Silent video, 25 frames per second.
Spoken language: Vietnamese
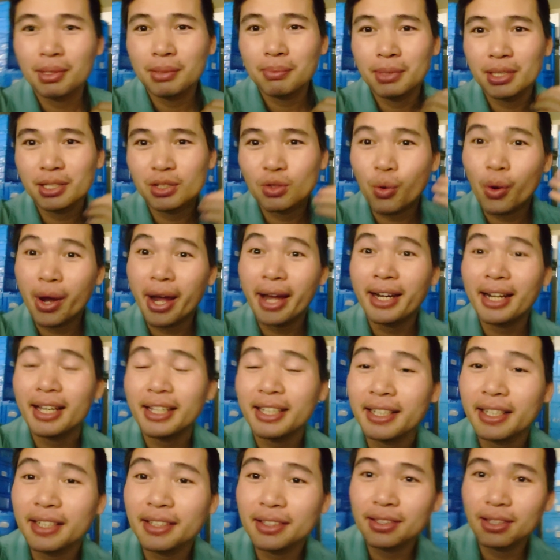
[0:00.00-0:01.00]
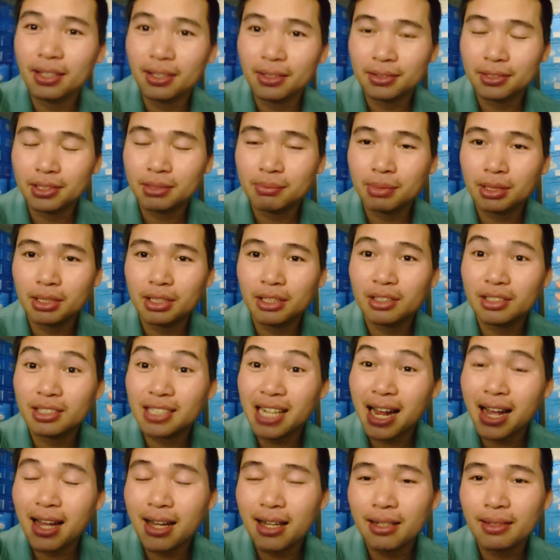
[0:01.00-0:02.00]
mình mình khoe này kia nữa, nhưng mà
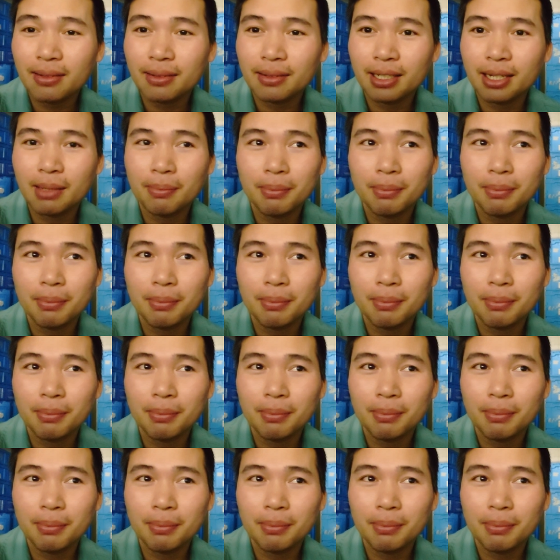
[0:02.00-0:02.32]
thực ra